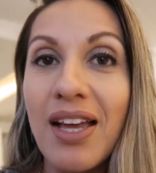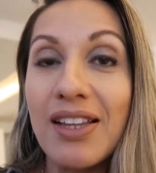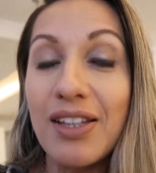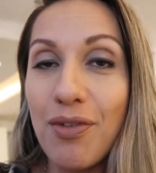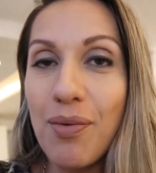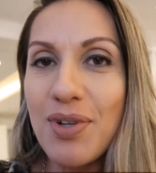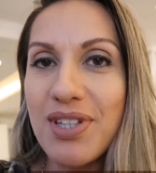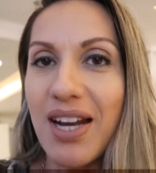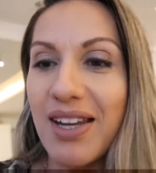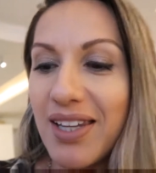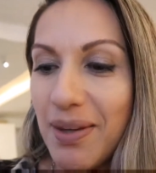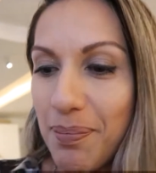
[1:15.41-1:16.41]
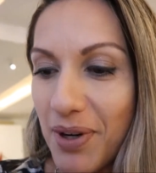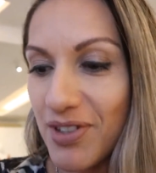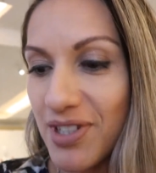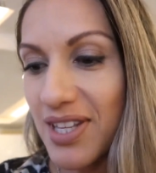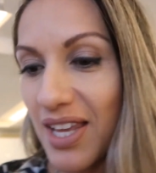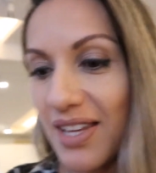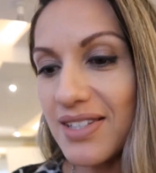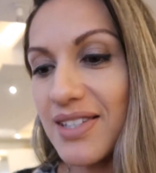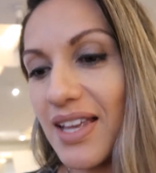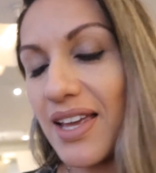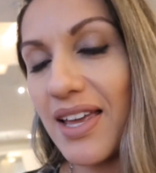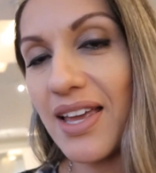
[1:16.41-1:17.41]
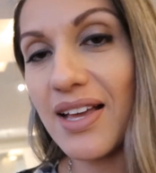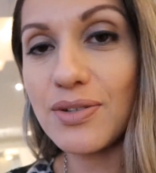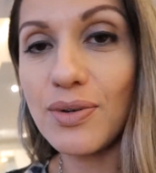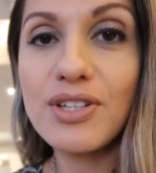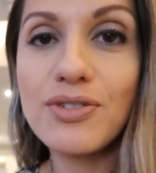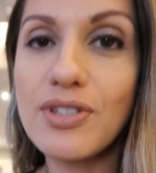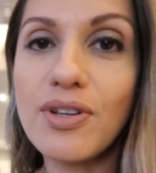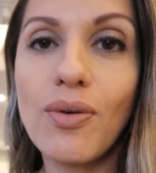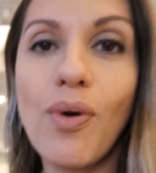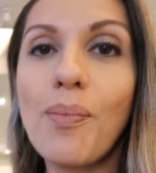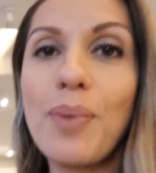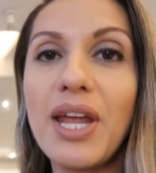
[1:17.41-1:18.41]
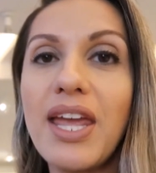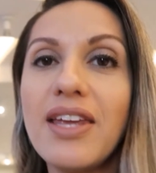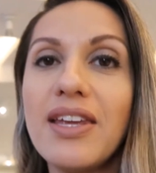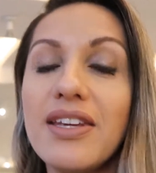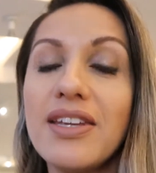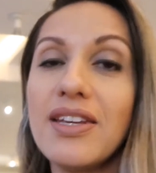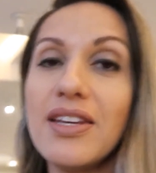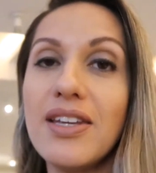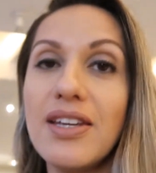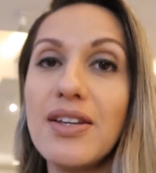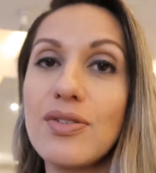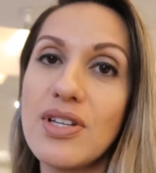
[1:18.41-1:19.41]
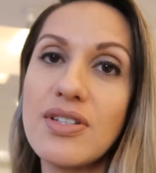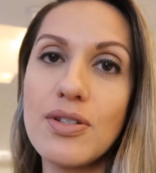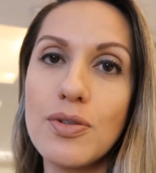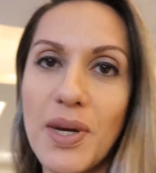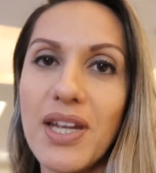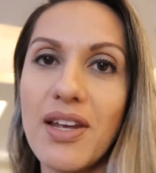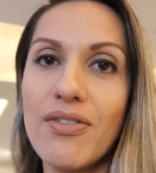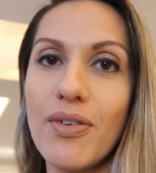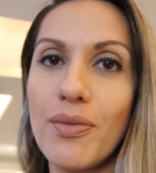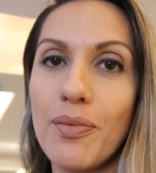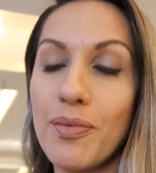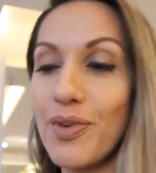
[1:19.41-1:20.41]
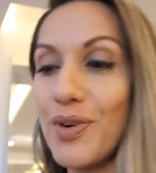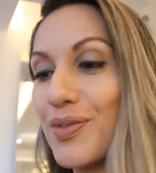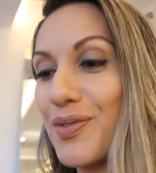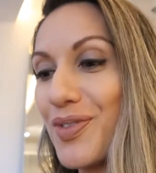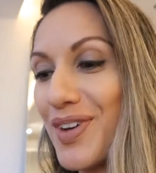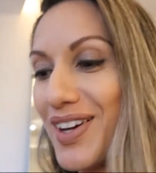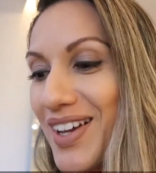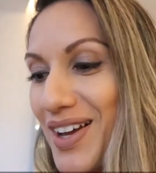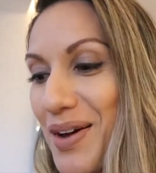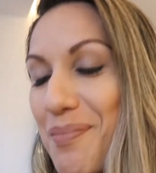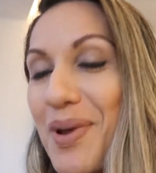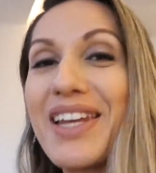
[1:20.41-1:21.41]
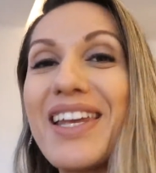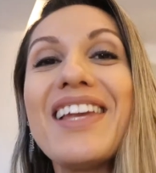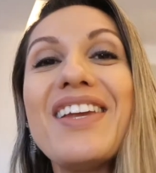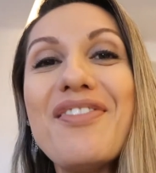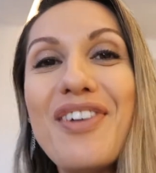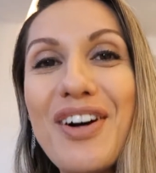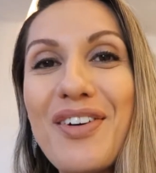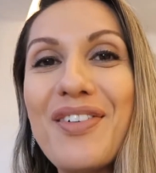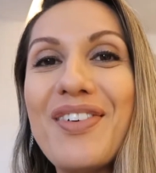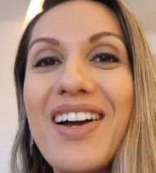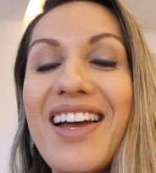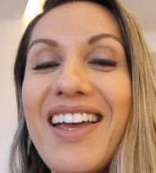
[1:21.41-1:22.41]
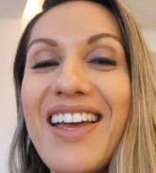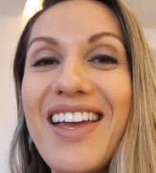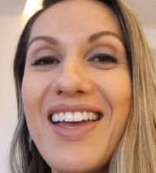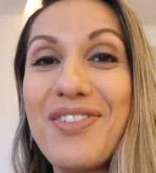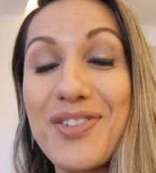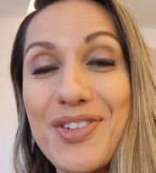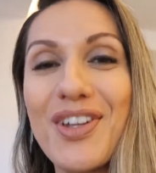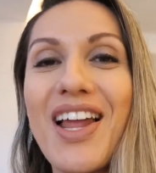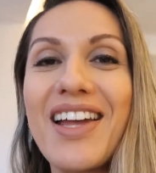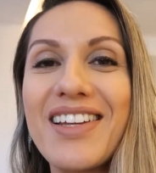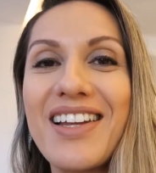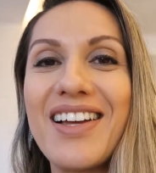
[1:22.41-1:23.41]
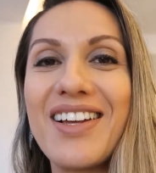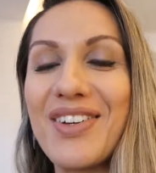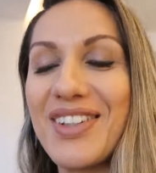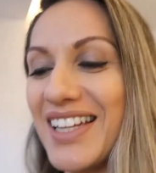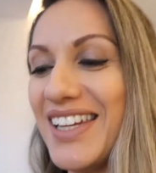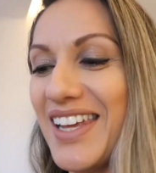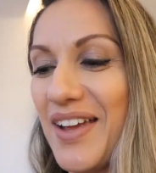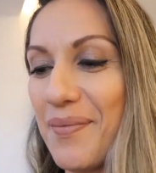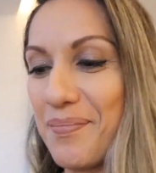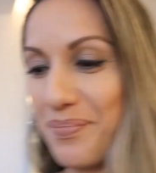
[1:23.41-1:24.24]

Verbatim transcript: Então vou mostrar aqui para vocês é, as coleções que eu comprei e os tecidos para que, que vão, vão para que que vão é, funcionar aqui na, no ateliê.